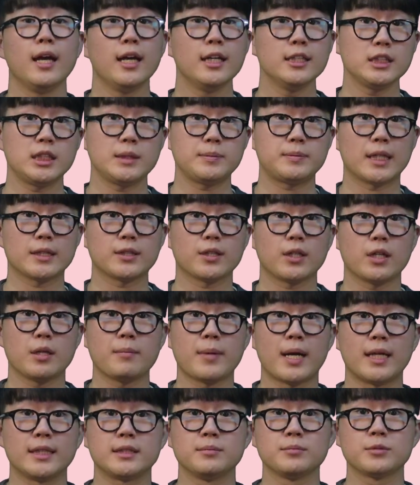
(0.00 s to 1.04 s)
14절의
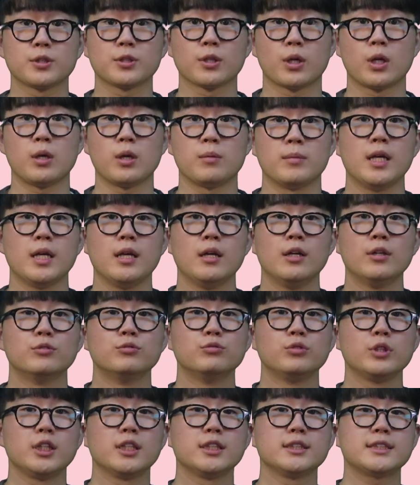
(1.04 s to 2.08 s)
말씀처럼
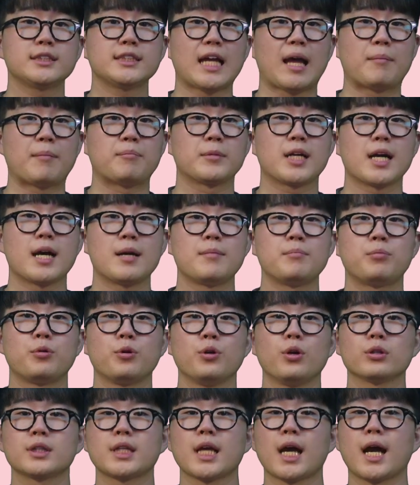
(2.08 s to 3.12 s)
우리는 잠깐
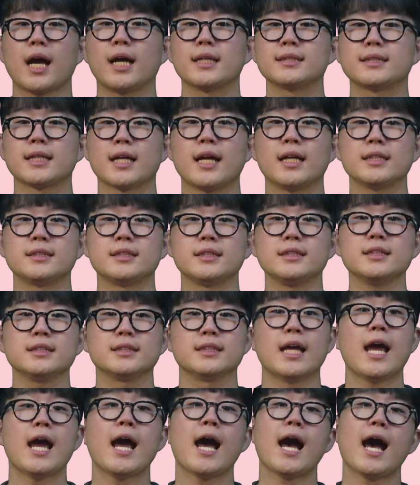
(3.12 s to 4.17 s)
보였다가 사라지는
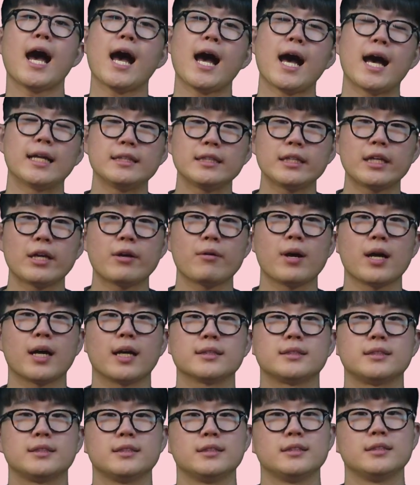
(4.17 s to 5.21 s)
안개와
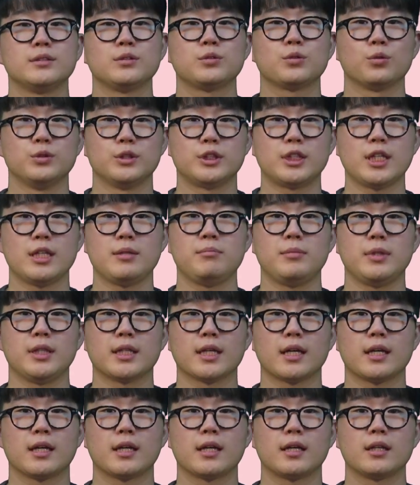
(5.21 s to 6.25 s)
같은
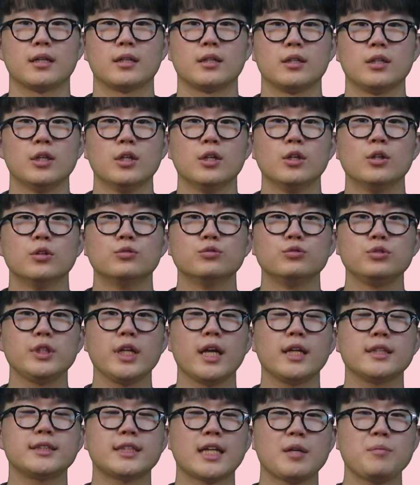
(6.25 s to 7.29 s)
존재입니다.
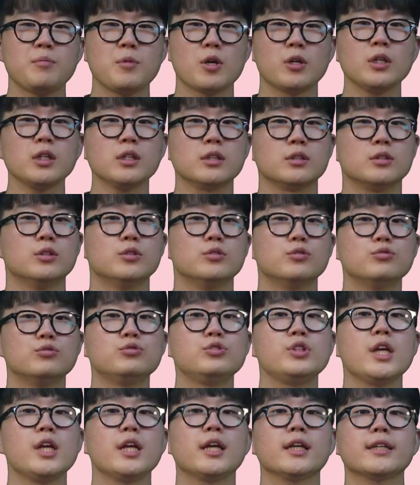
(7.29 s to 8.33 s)
우리의 생명은
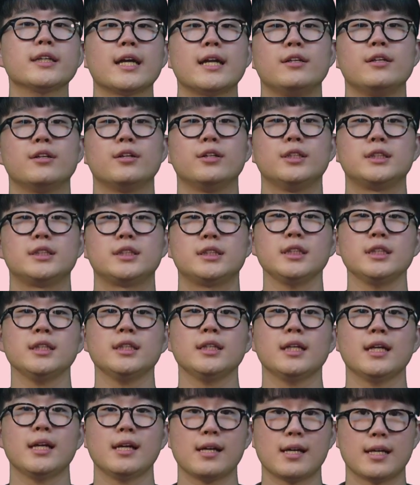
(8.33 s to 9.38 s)
우리에게 달려있지
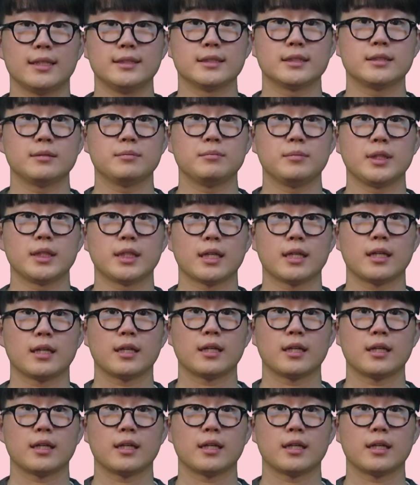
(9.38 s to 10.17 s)
않습니다.